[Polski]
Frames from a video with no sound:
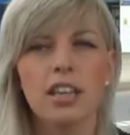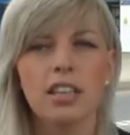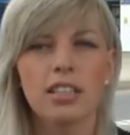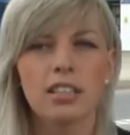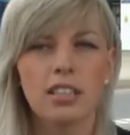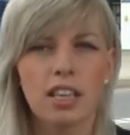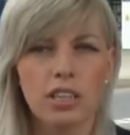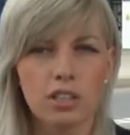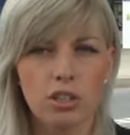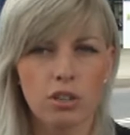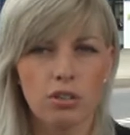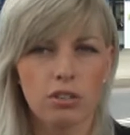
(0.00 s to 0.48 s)

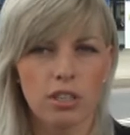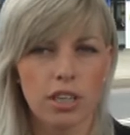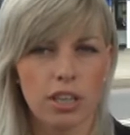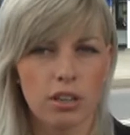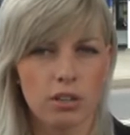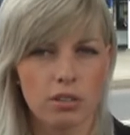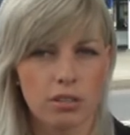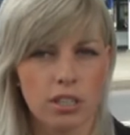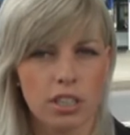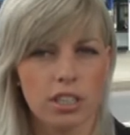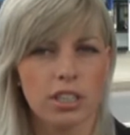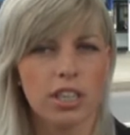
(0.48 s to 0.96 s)

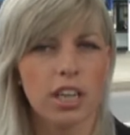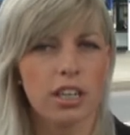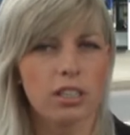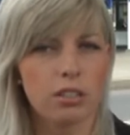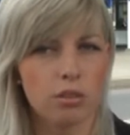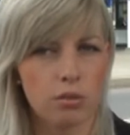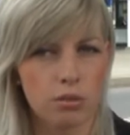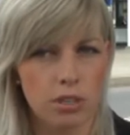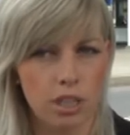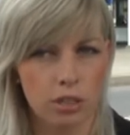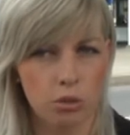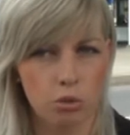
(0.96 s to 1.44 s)
Zarządzający nie
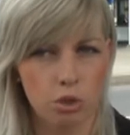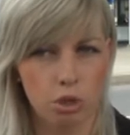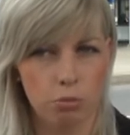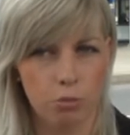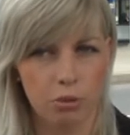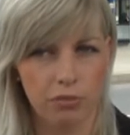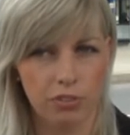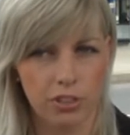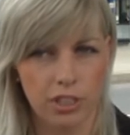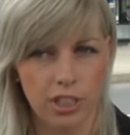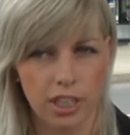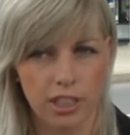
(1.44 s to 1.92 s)
chcą za dużo
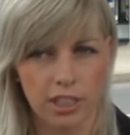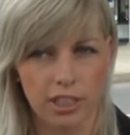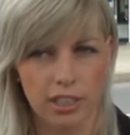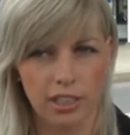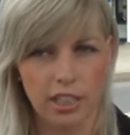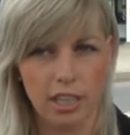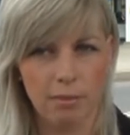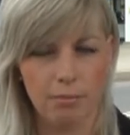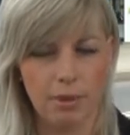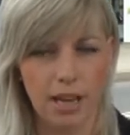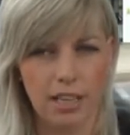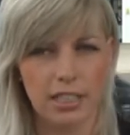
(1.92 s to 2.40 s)
mówić na ten
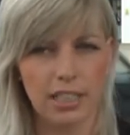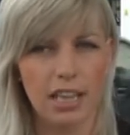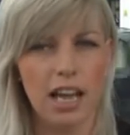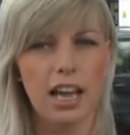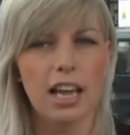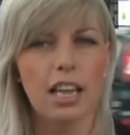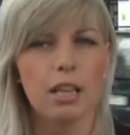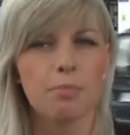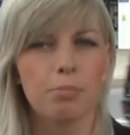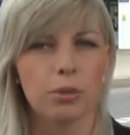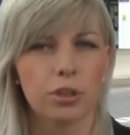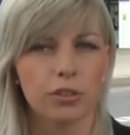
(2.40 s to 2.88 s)
temat,
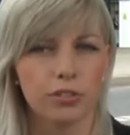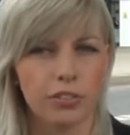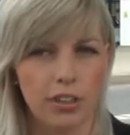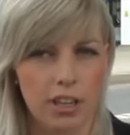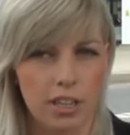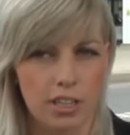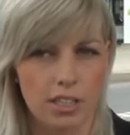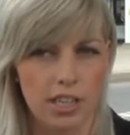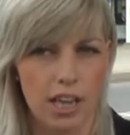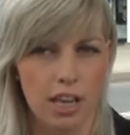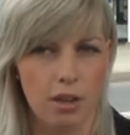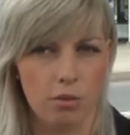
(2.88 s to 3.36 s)
ale
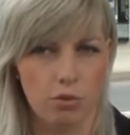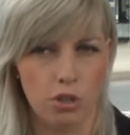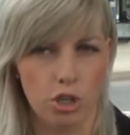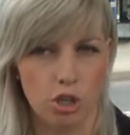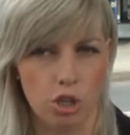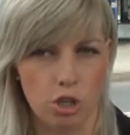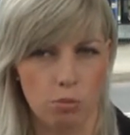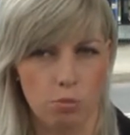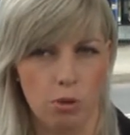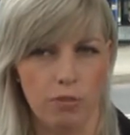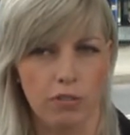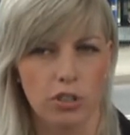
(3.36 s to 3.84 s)
potwierdzają, że
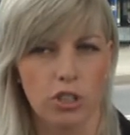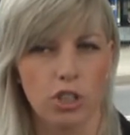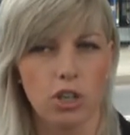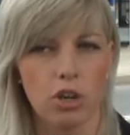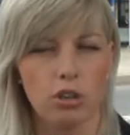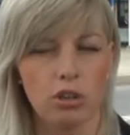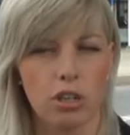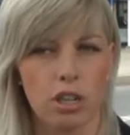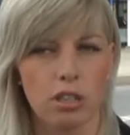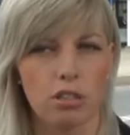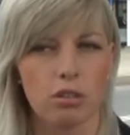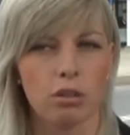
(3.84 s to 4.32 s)
rozmowy
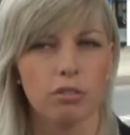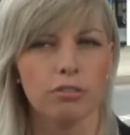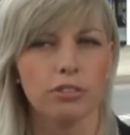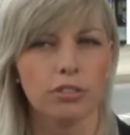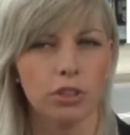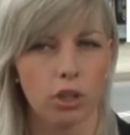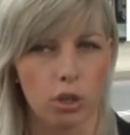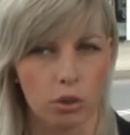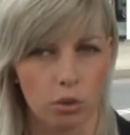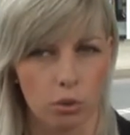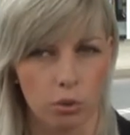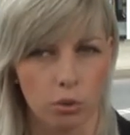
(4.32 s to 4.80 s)
ciągle są w
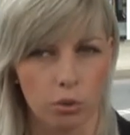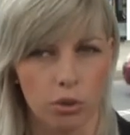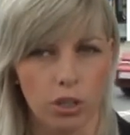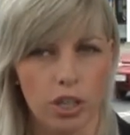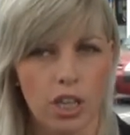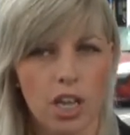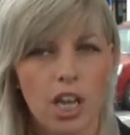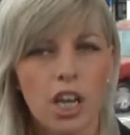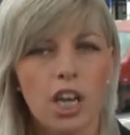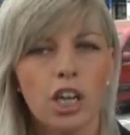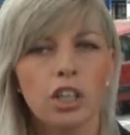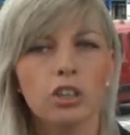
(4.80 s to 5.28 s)
toku.
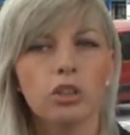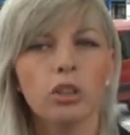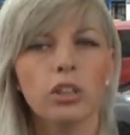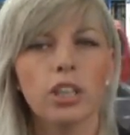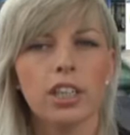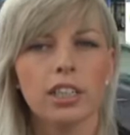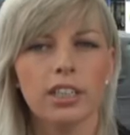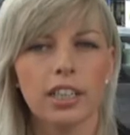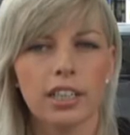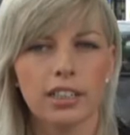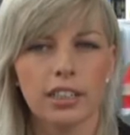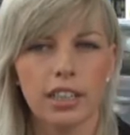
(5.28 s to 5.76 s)
To
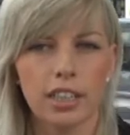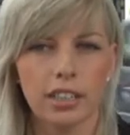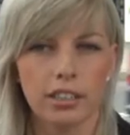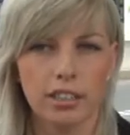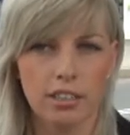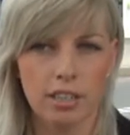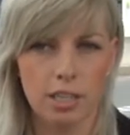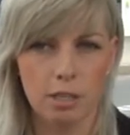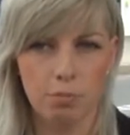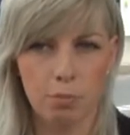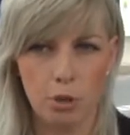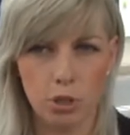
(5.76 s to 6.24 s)
jednak nie
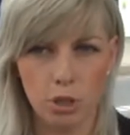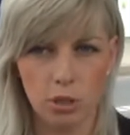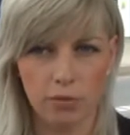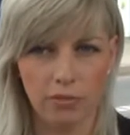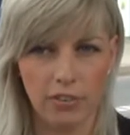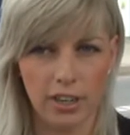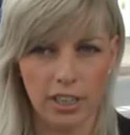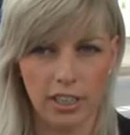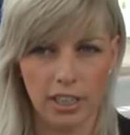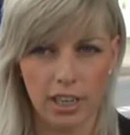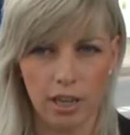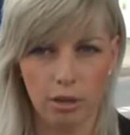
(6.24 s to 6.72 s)
jedyny sposób, w
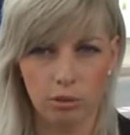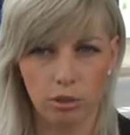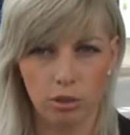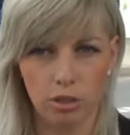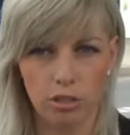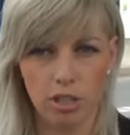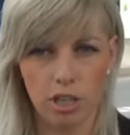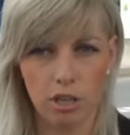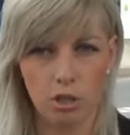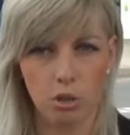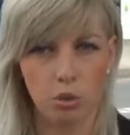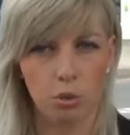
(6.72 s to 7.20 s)
jaki
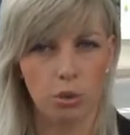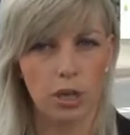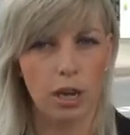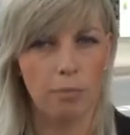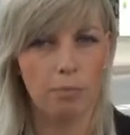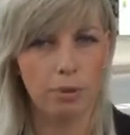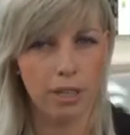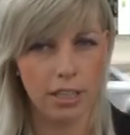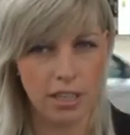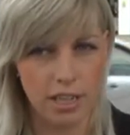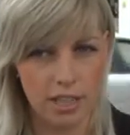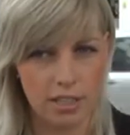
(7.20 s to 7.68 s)
Autosan szuka
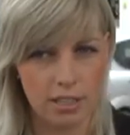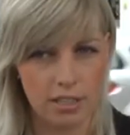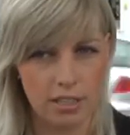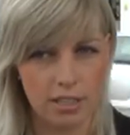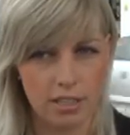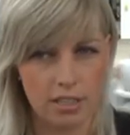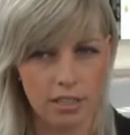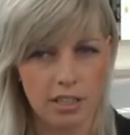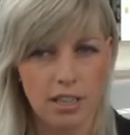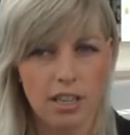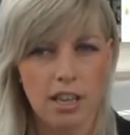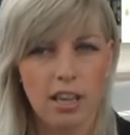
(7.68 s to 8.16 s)
pieniędzy.
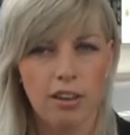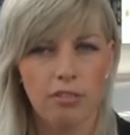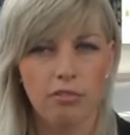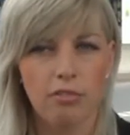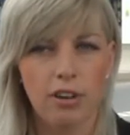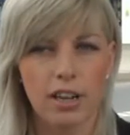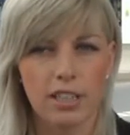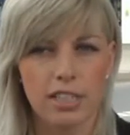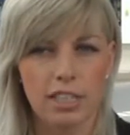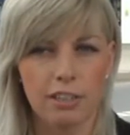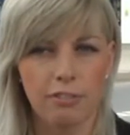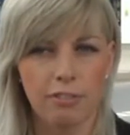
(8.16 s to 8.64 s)

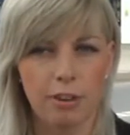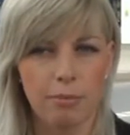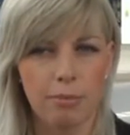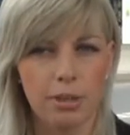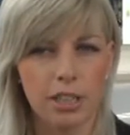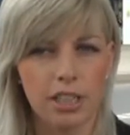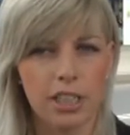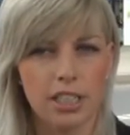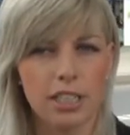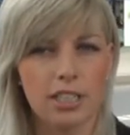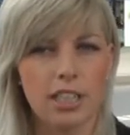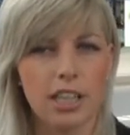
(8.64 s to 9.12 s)
Władze
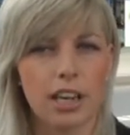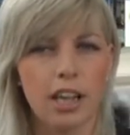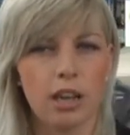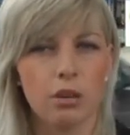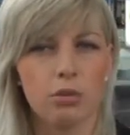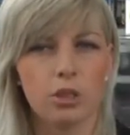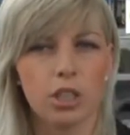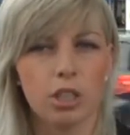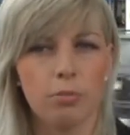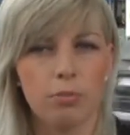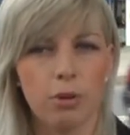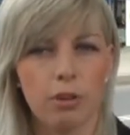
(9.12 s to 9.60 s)
fabryki starają
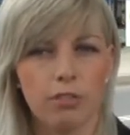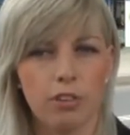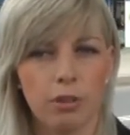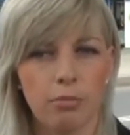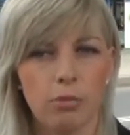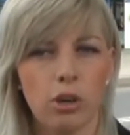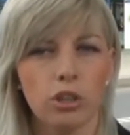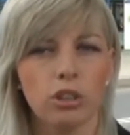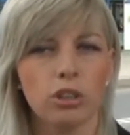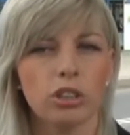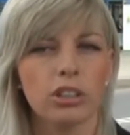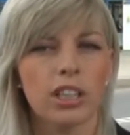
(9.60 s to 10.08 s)
się bowiem
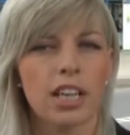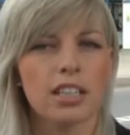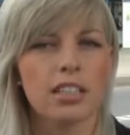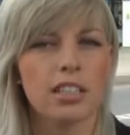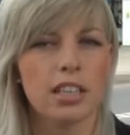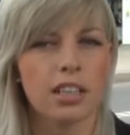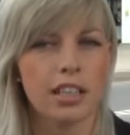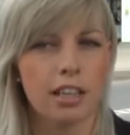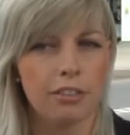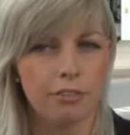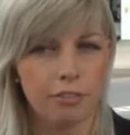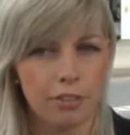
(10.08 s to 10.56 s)
o
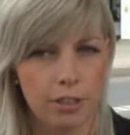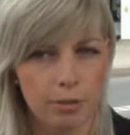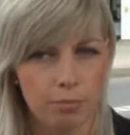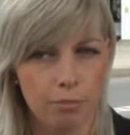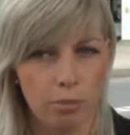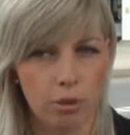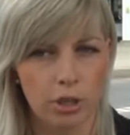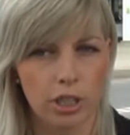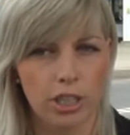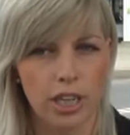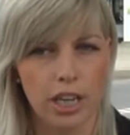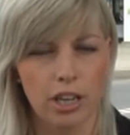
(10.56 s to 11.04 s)
dotacje dla firm
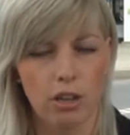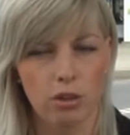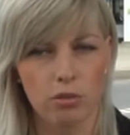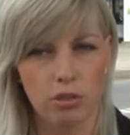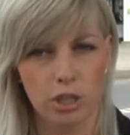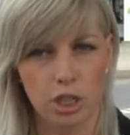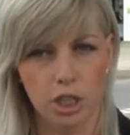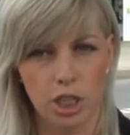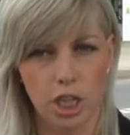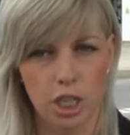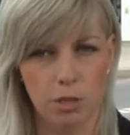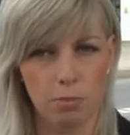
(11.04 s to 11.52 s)

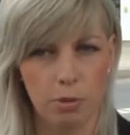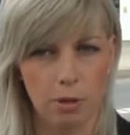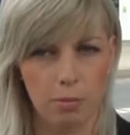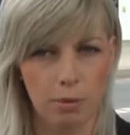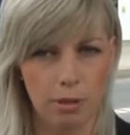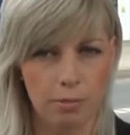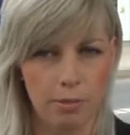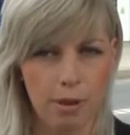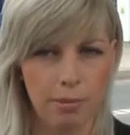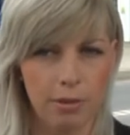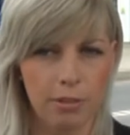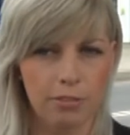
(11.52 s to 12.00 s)
borykających się z
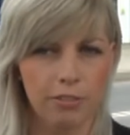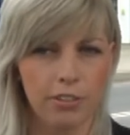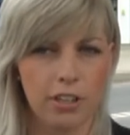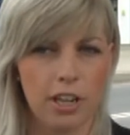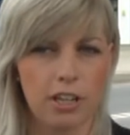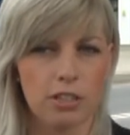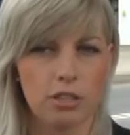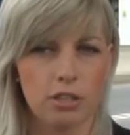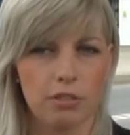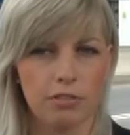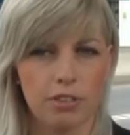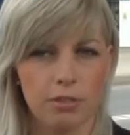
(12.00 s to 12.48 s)
problemami
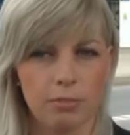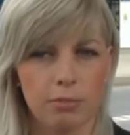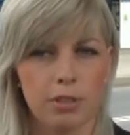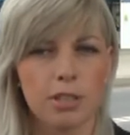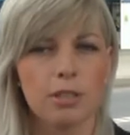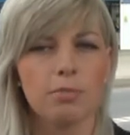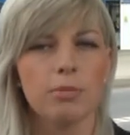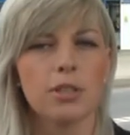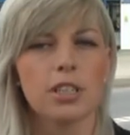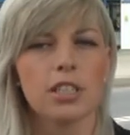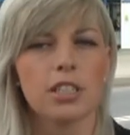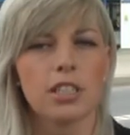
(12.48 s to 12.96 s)
finansowymi z
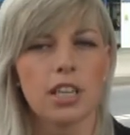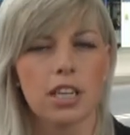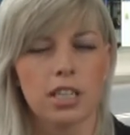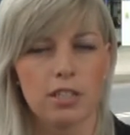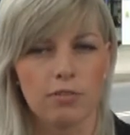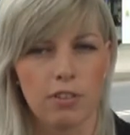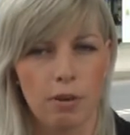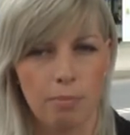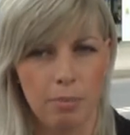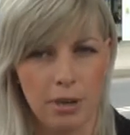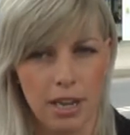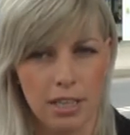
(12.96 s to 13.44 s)

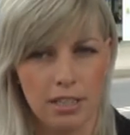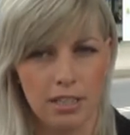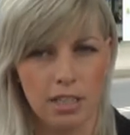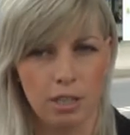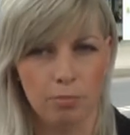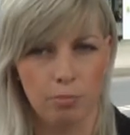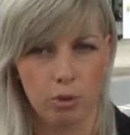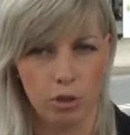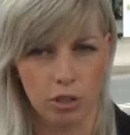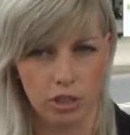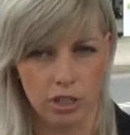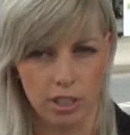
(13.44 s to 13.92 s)
Ministerstwa Pracy i
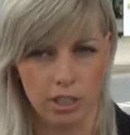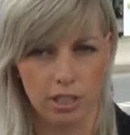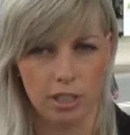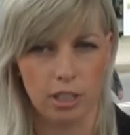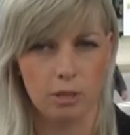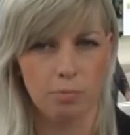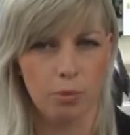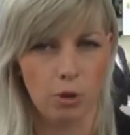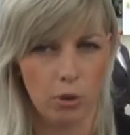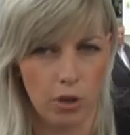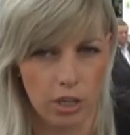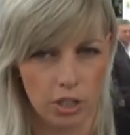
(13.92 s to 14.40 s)
Polityki
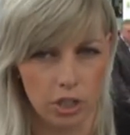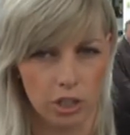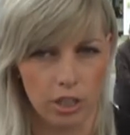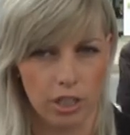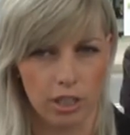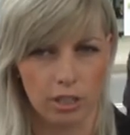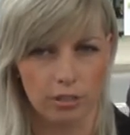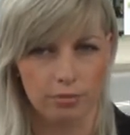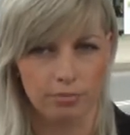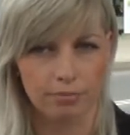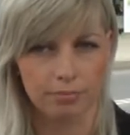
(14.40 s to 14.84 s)
Społecznej.